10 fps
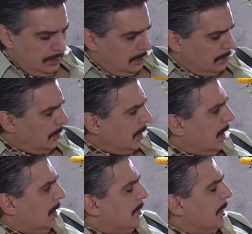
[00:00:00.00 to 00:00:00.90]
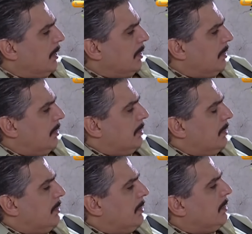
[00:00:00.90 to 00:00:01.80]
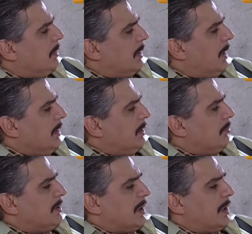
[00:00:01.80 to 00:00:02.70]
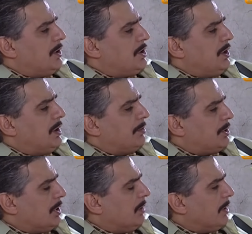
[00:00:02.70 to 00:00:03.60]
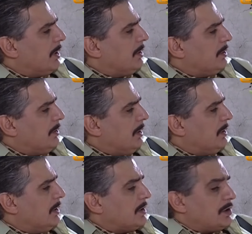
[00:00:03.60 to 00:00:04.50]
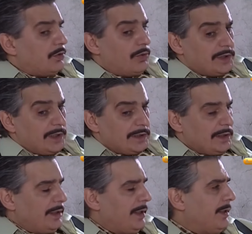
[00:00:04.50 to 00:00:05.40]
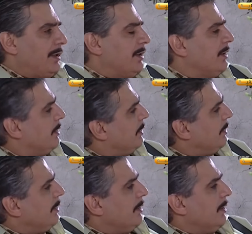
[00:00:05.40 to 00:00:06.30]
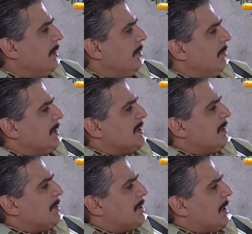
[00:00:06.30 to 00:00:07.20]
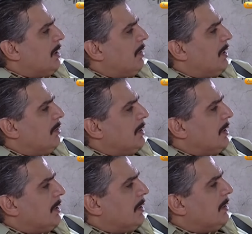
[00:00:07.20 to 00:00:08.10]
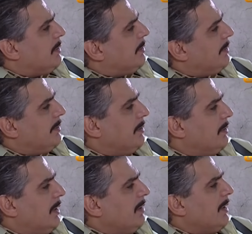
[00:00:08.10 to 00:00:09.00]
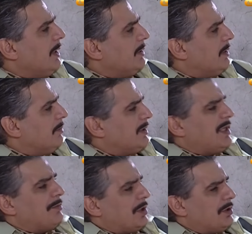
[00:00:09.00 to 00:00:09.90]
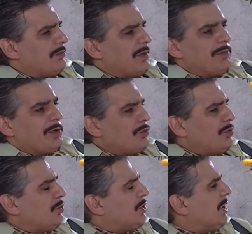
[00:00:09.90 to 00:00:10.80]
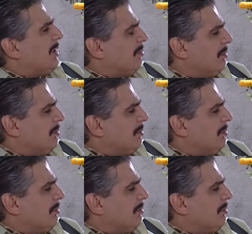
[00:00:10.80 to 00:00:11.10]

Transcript: والله الحق عليك يعني حتى لو بدي سكن جديده بالشام لك اختي هذا اذا تجوزت اصلا يعني بدي يصير مشاكل والي قلنا انا مالي قدها بصير مشتت بين بيروت والشام